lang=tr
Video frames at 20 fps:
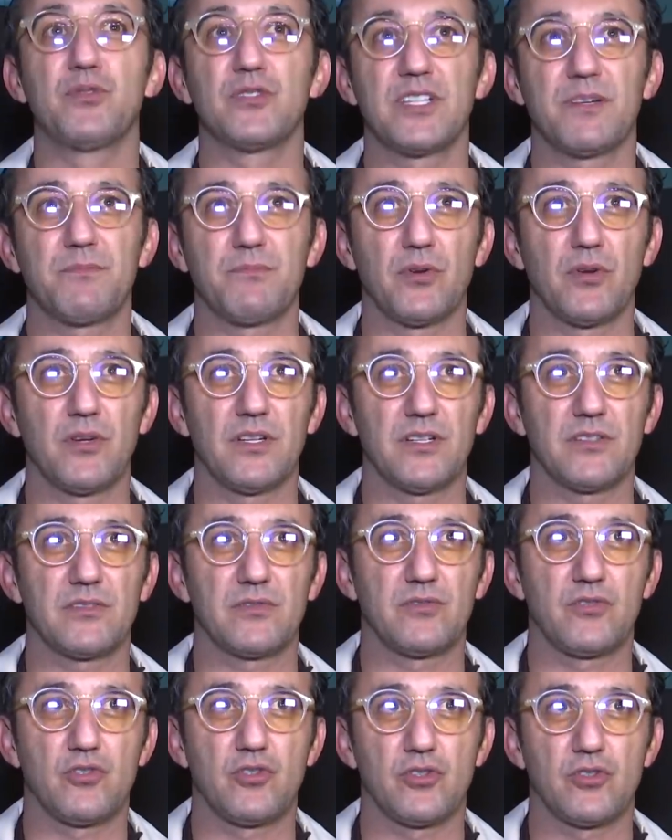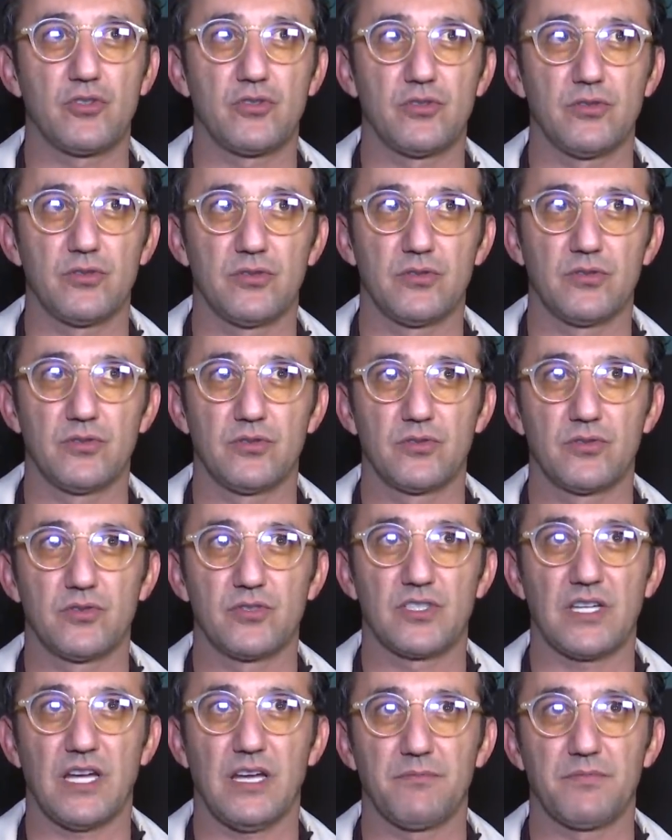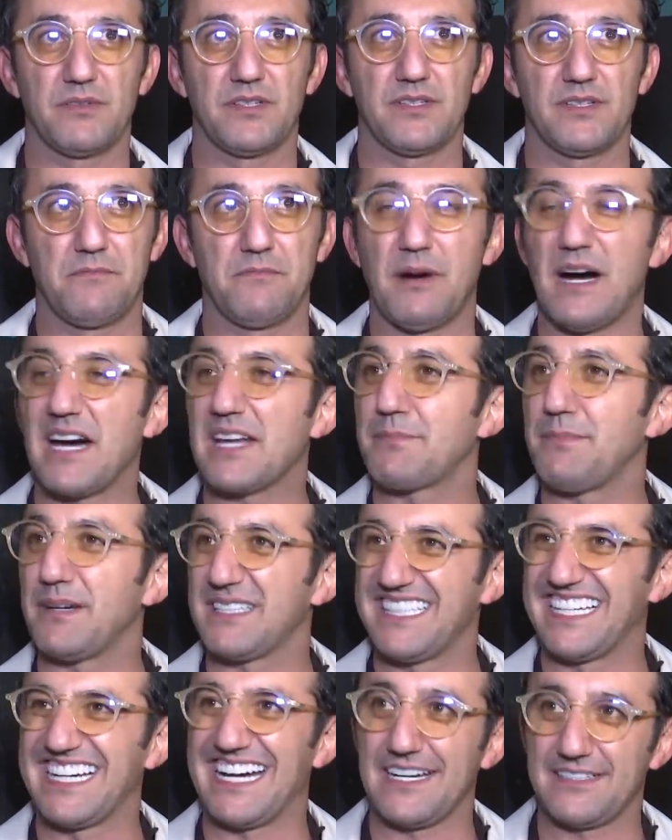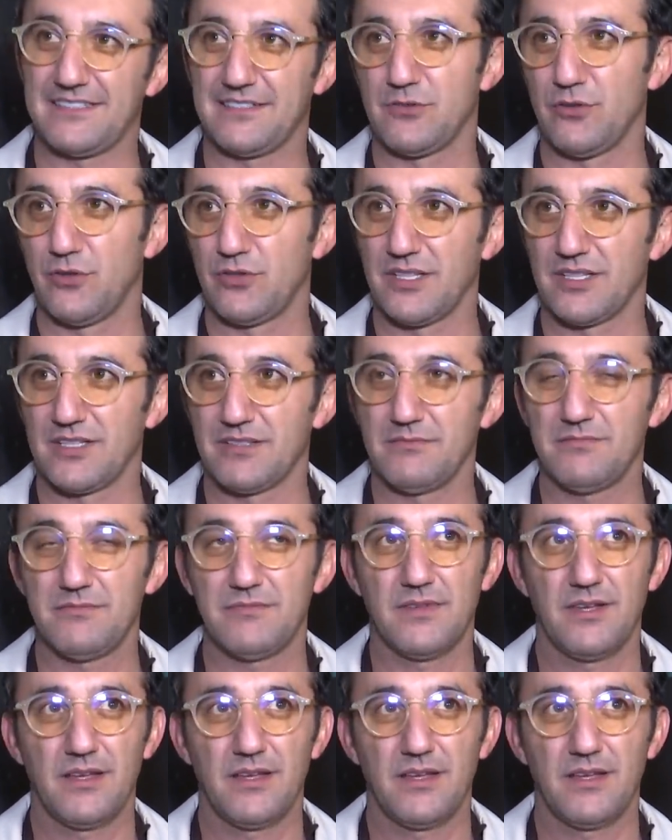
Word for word: Burada böyle küçük, e, güzel bir bar bodyguardını oynadım.